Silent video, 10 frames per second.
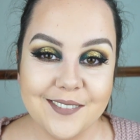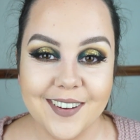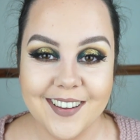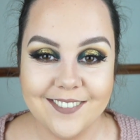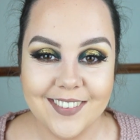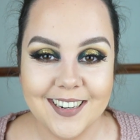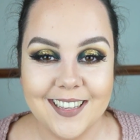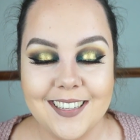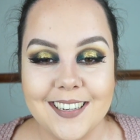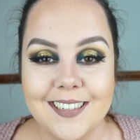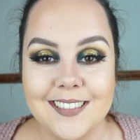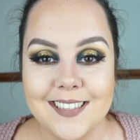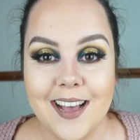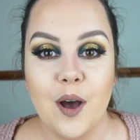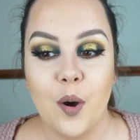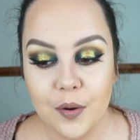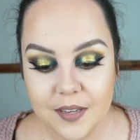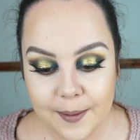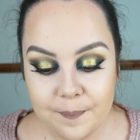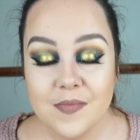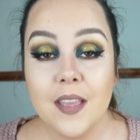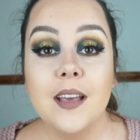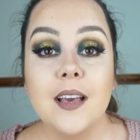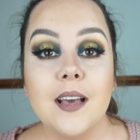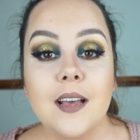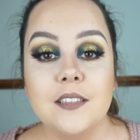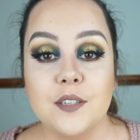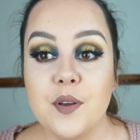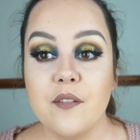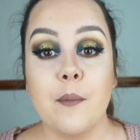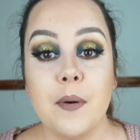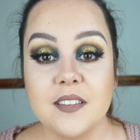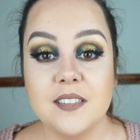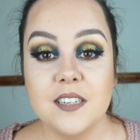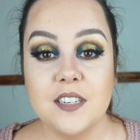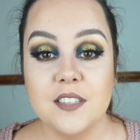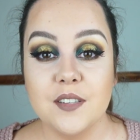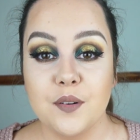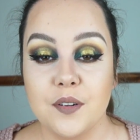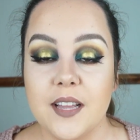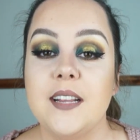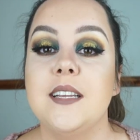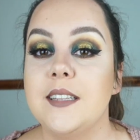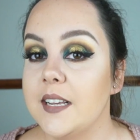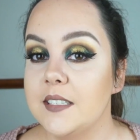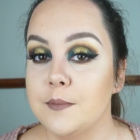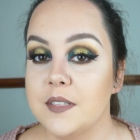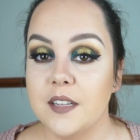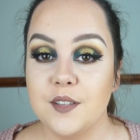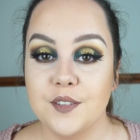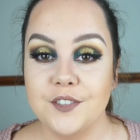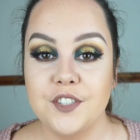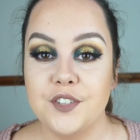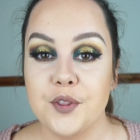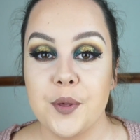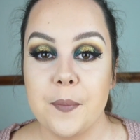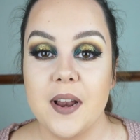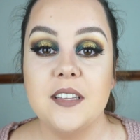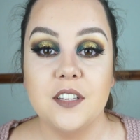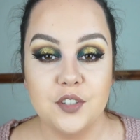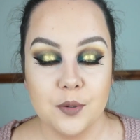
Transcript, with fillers: fajerwerki e, za oknem. Dziękuję Wam bardzo serdecznie za oglądanie. Dajcie mi znać, co sądzicie o tej palecie, czy ją